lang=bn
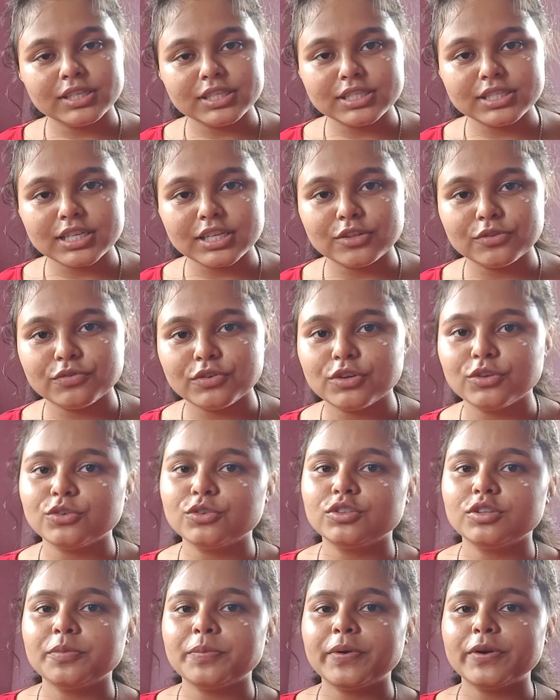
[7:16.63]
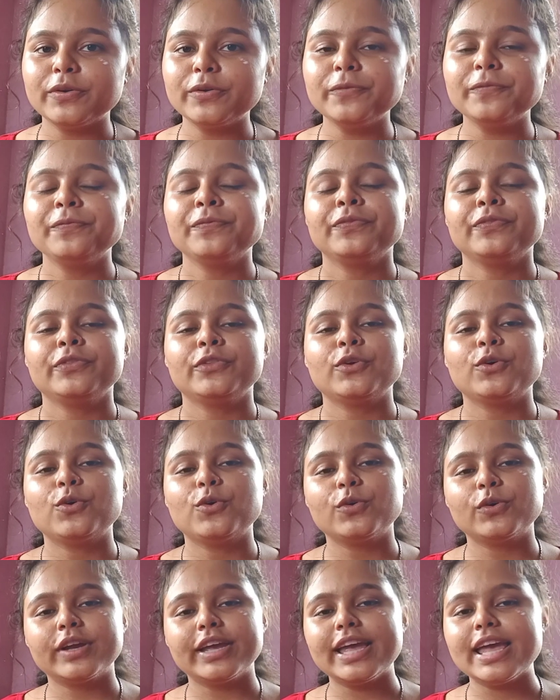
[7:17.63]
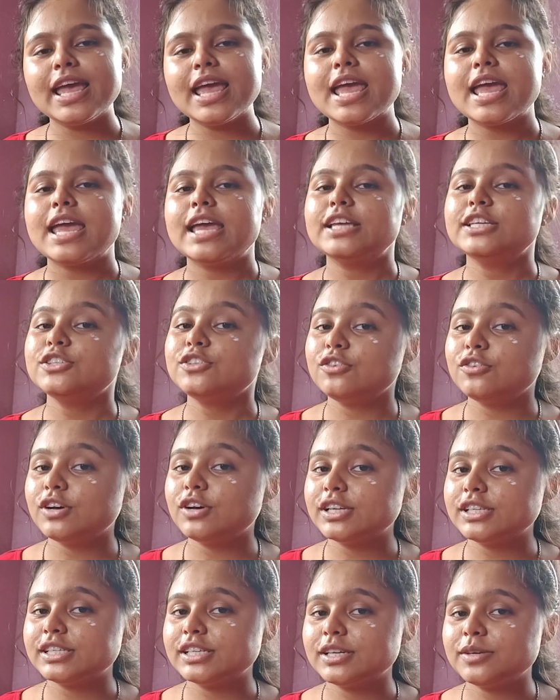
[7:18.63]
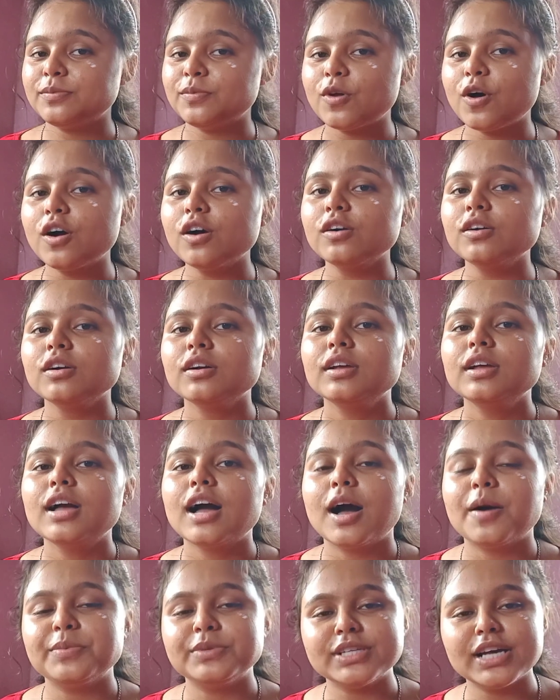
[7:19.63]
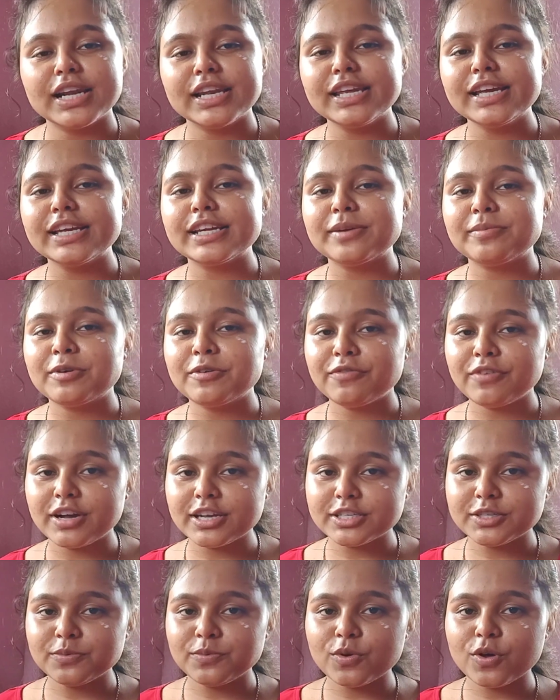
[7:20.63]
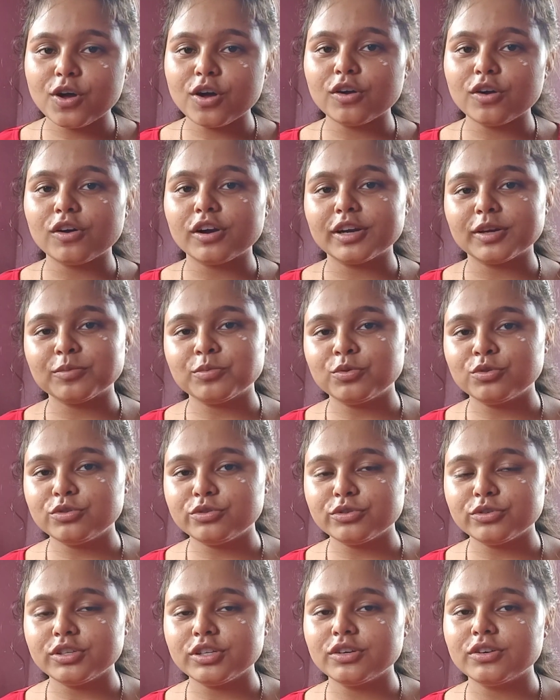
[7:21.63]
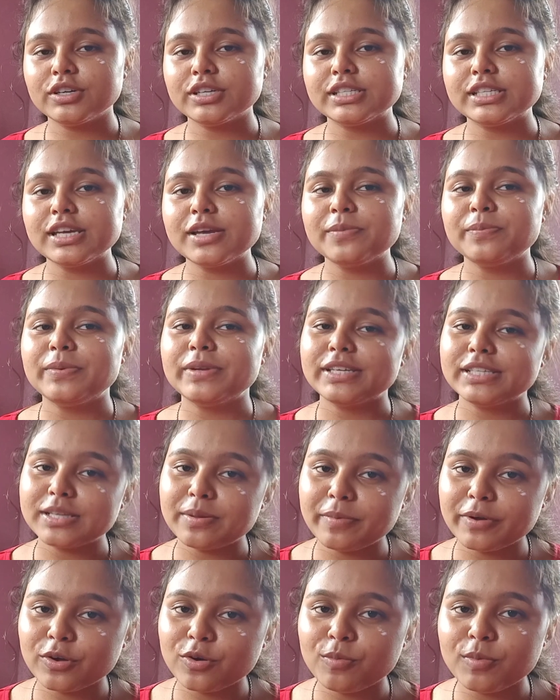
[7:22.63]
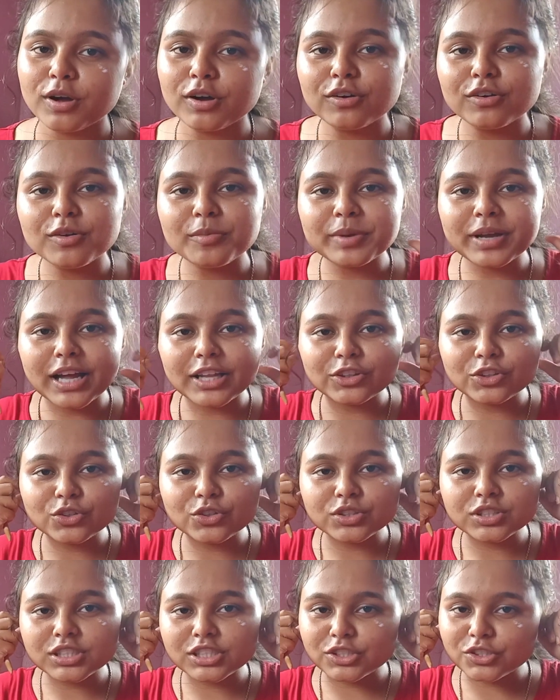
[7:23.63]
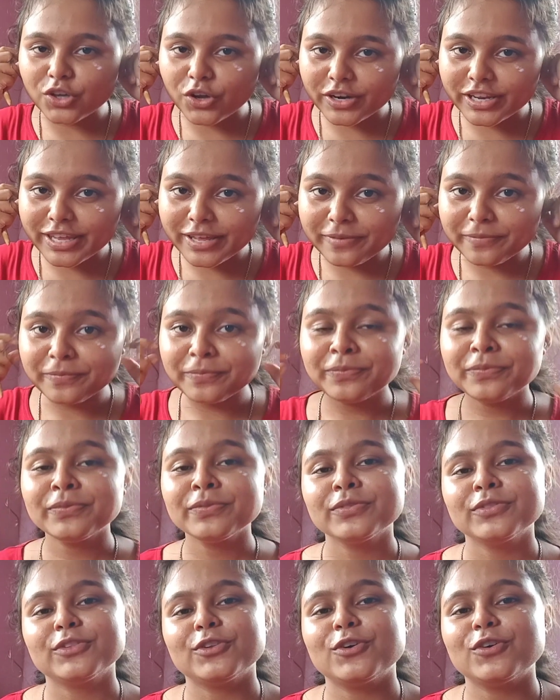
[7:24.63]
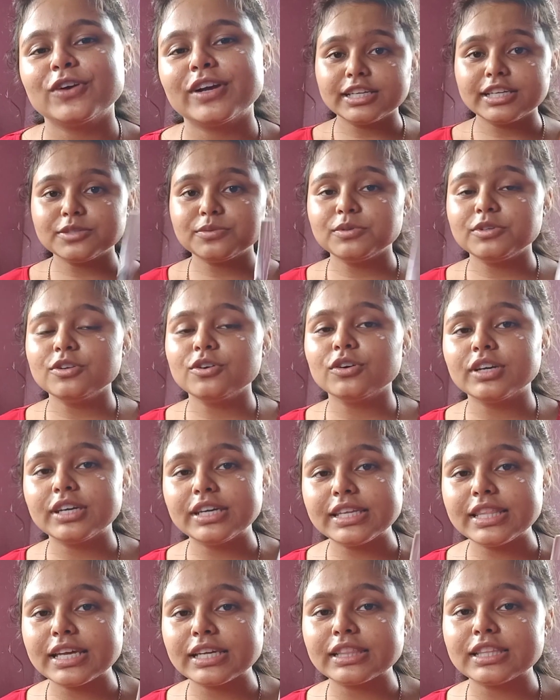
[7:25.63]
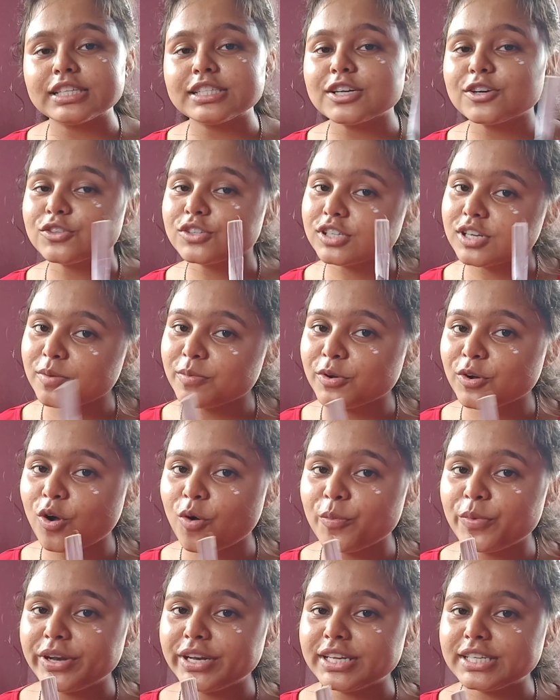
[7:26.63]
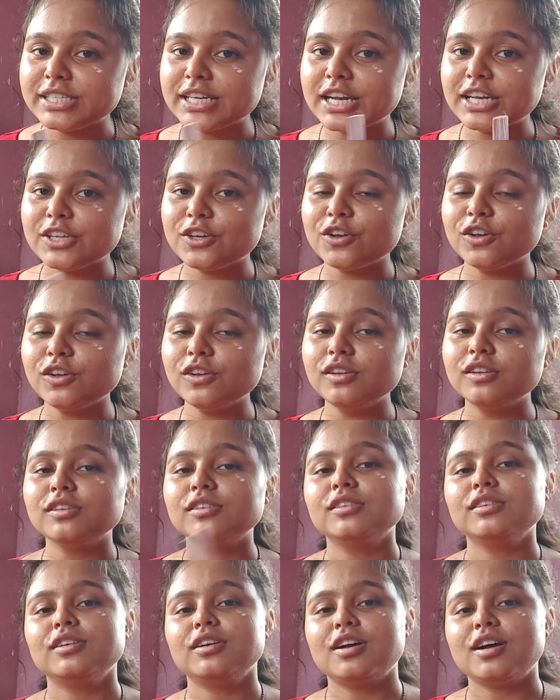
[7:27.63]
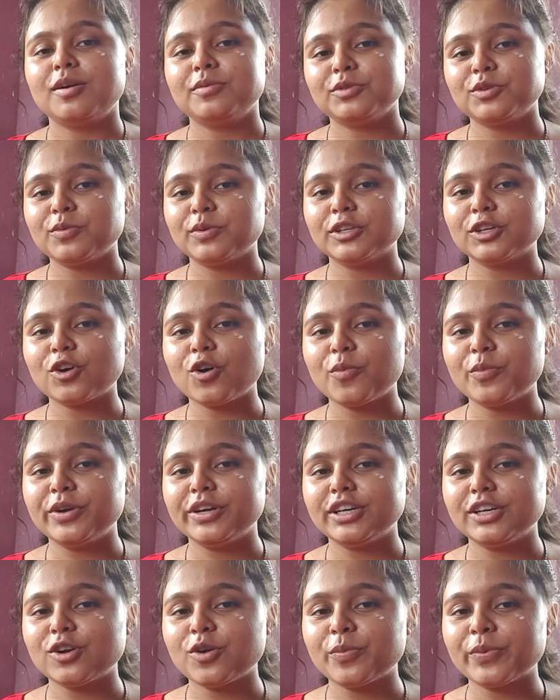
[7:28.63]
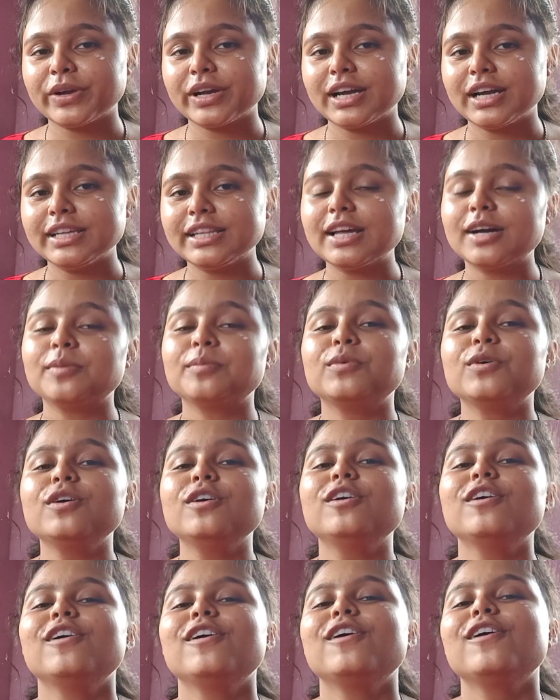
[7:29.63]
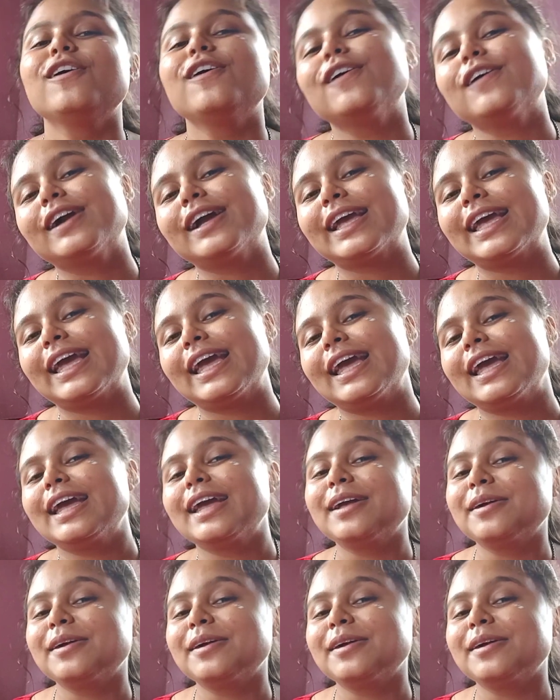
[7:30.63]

ইনস্টাতেও ফলো করতে পারো তো ওকে এই ছিল আজকের ব্লগ আমি জানি এটা আমার ফার্স্ট ব্লগ অনেক ভুল ত্রুটি হয়েছে প্লিজ আমার ক্ষমা করো আমি কান ধরছি সরি তো নেক্সট ভিডিও কী দেখতে চাও সেটা আমার কমেন্টে জানিও আমি তোমাদের কমেন্টের অপেক্ষায় থাকবো ওকে